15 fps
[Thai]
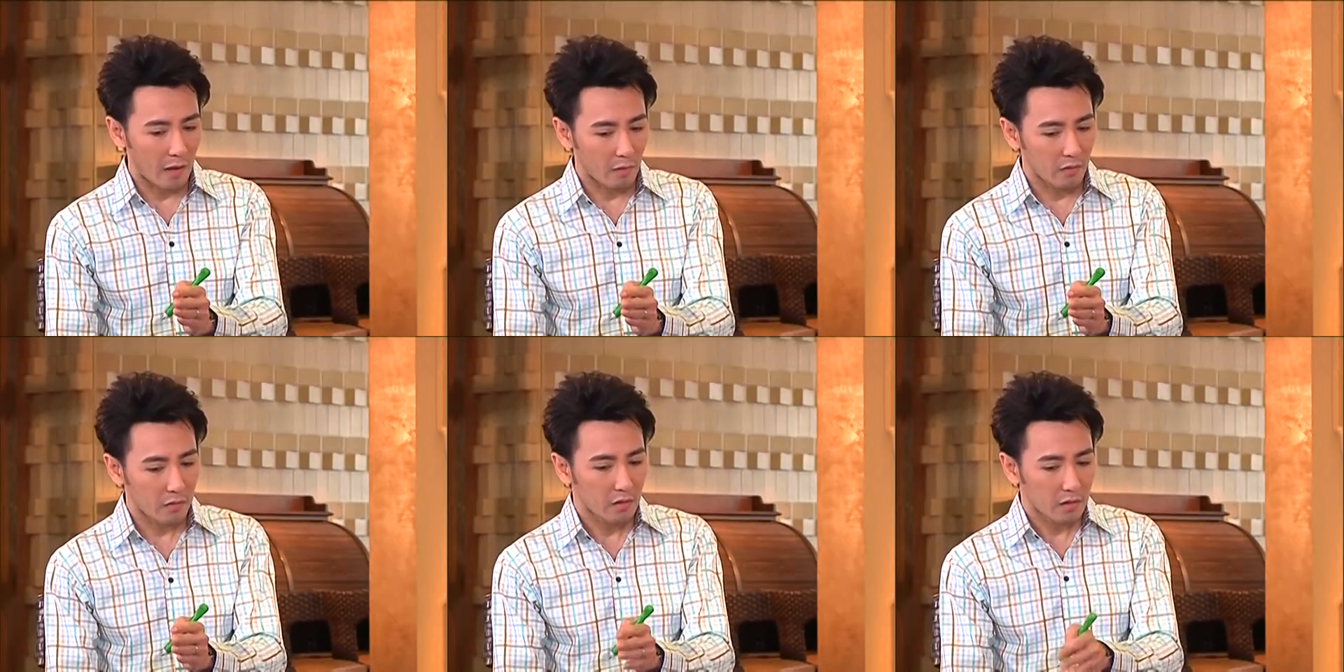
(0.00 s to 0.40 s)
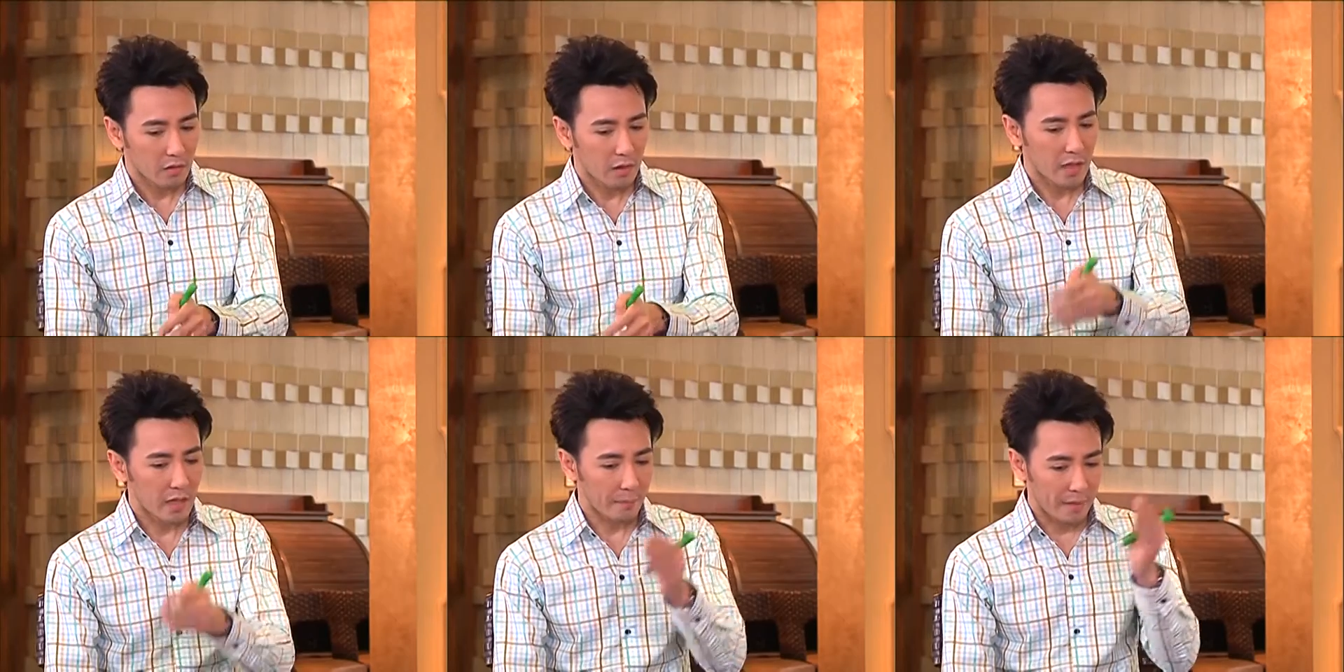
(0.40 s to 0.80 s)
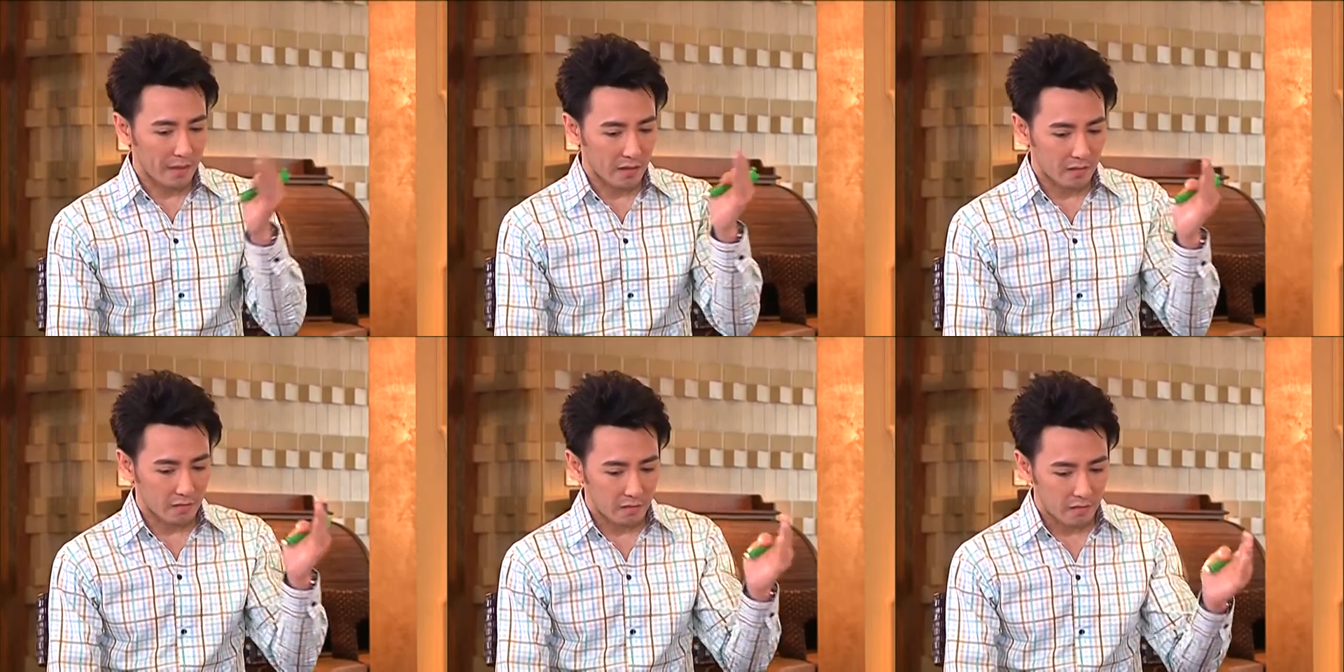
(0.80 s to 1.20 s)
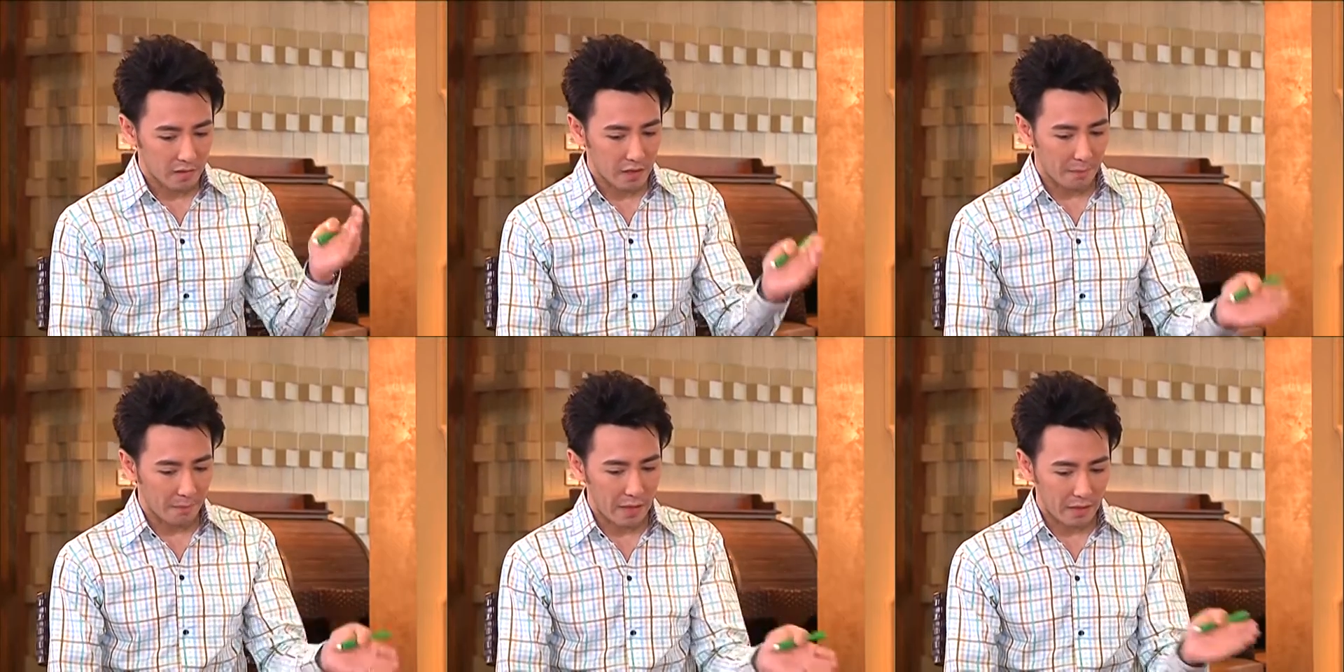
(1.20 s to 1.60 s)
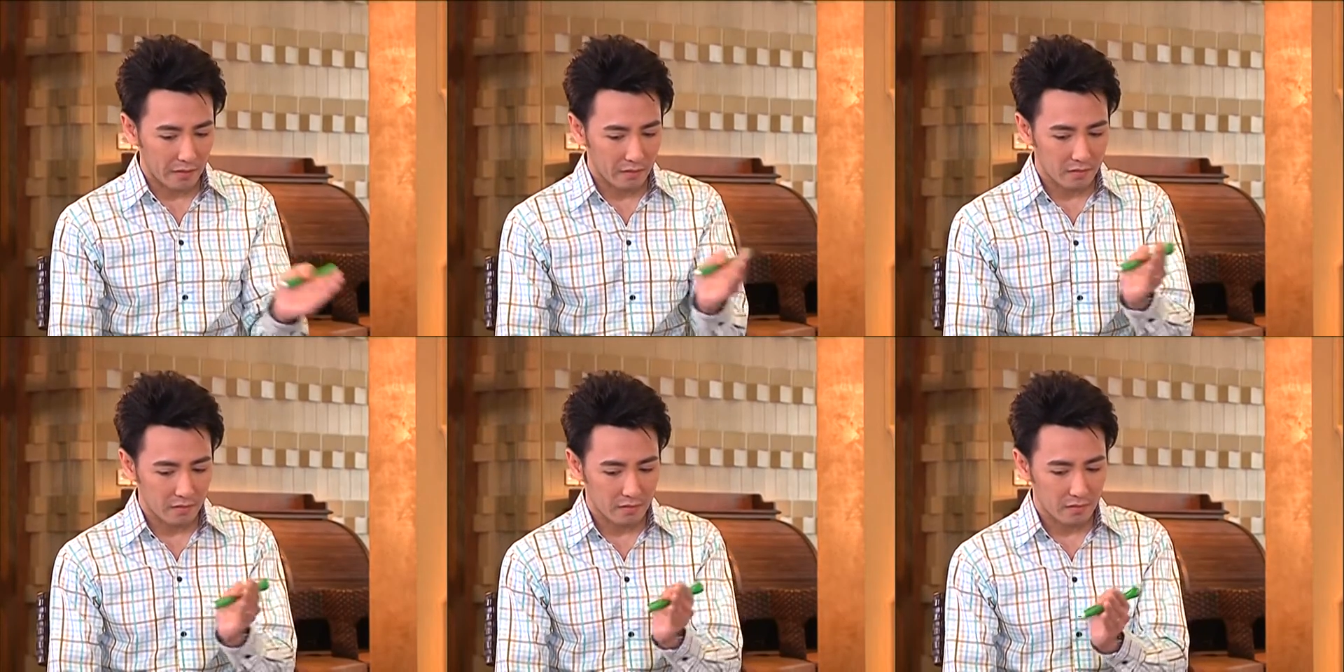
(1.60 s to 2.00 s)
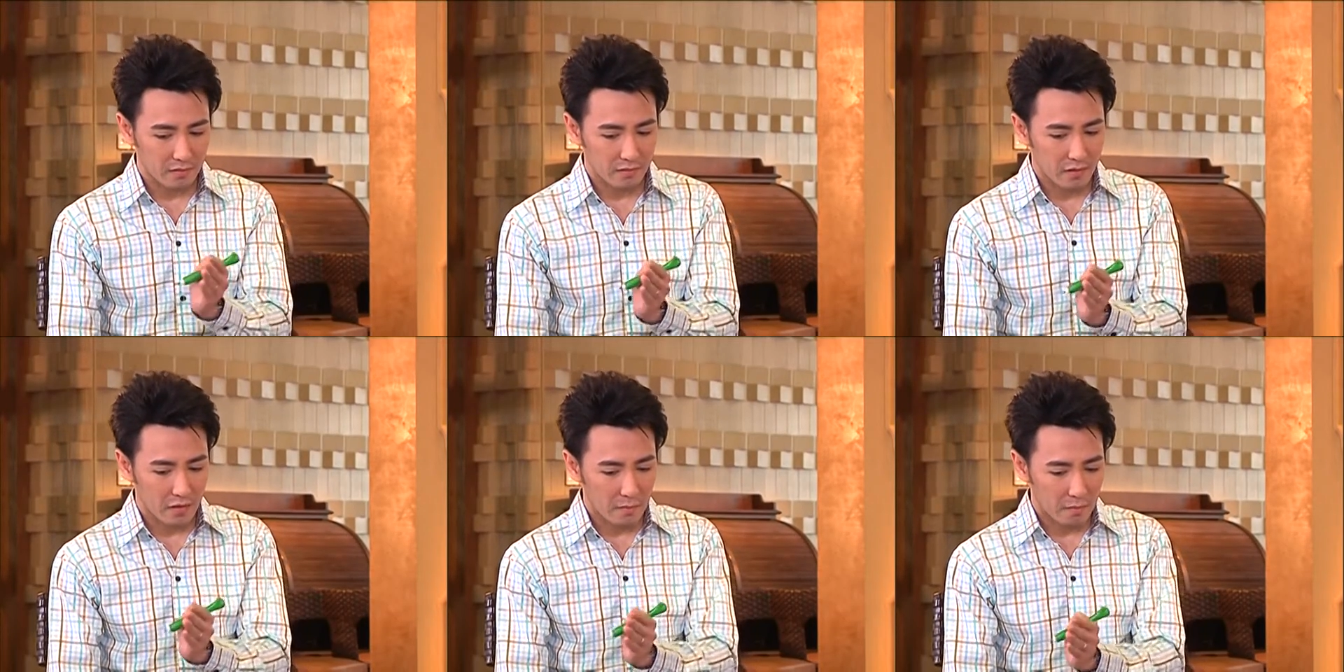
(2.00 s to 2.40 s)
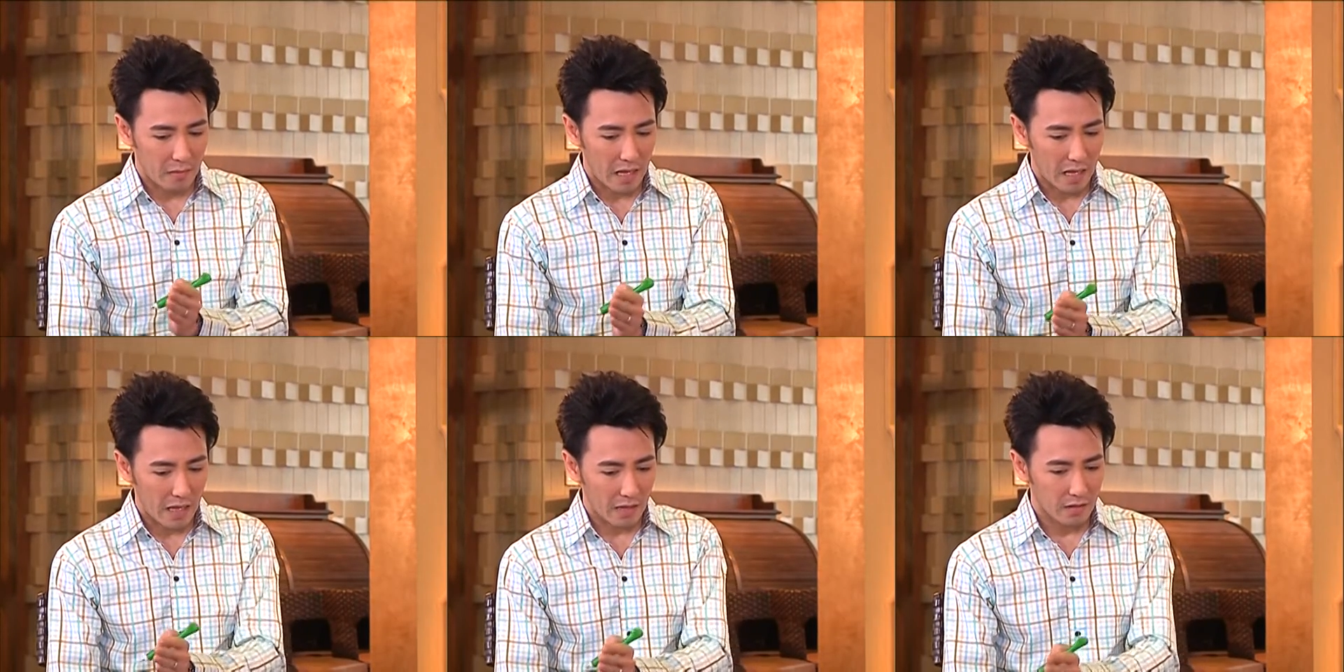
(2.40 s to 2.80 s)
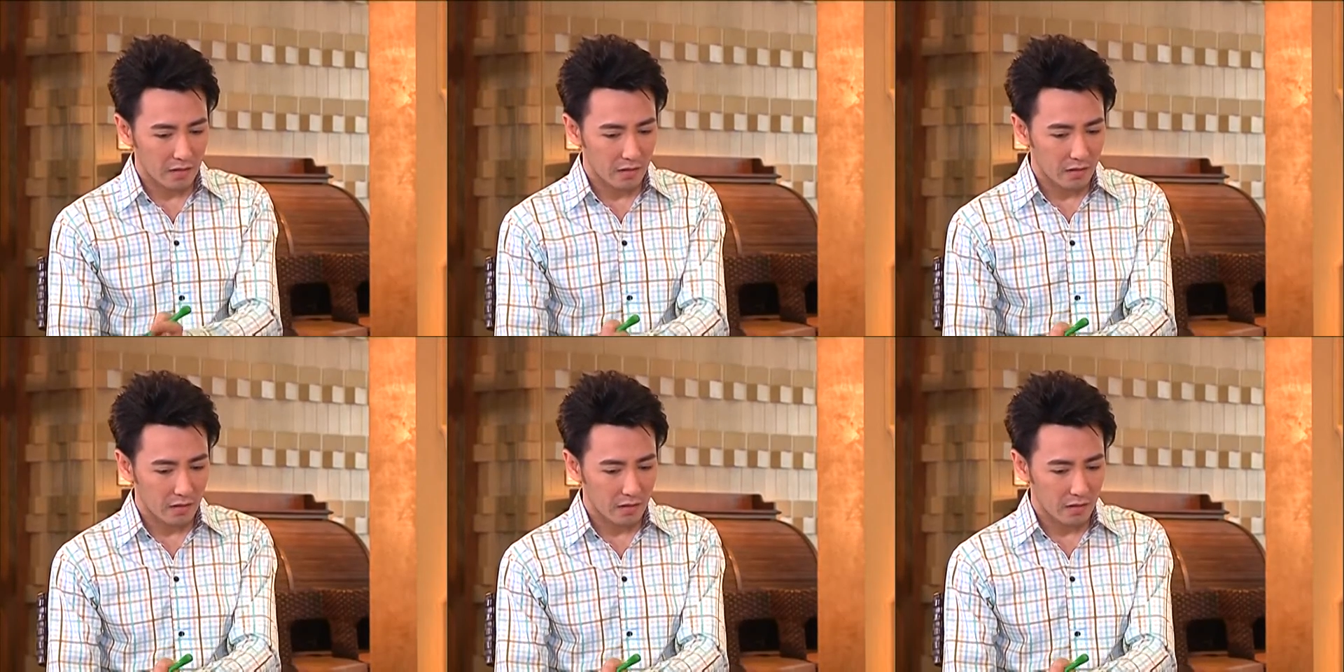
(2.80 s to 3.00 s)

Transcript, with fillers: วก็ยังเป็นเฉียบพลันมาซ้ำ